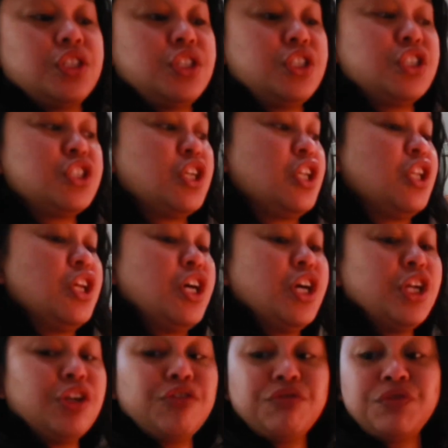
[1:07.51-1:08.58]
There's a
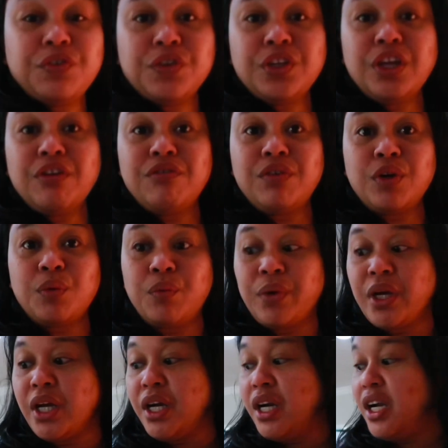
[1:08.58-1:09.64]
lot of food
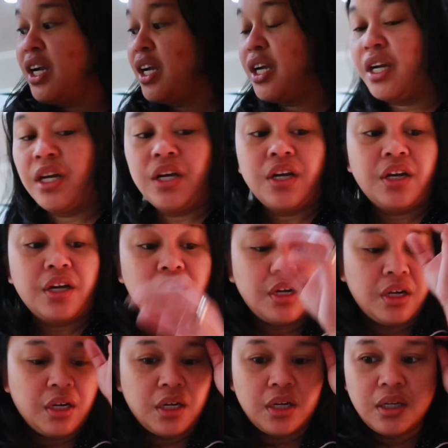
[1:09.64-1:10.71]
everywhere.
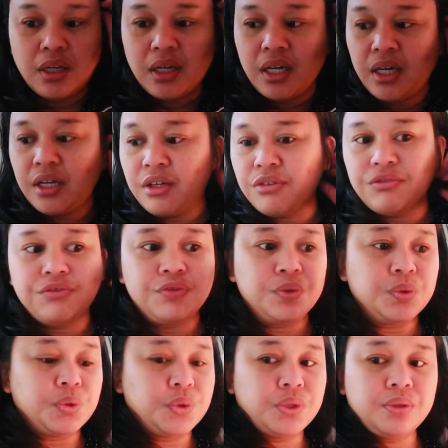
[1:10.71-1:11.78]
A lot of
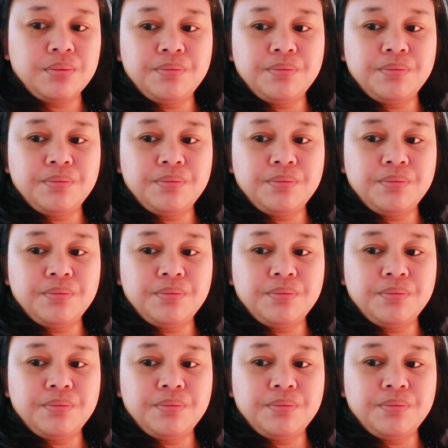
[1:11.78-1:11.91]
food.